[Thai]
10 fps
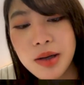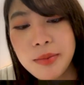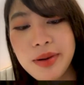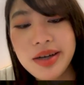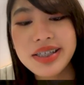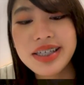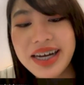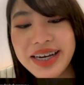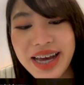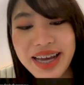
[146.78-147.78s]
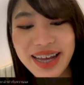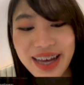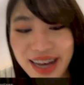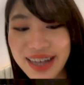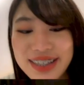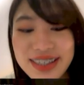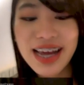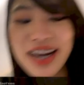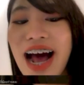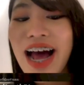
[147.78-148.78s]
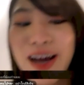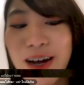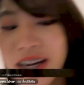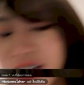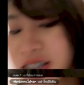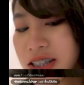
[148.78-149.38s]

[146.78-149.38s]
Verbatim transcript: บริจาคได้นะคะ ใส่ได้เหรอ ถ้าเกิด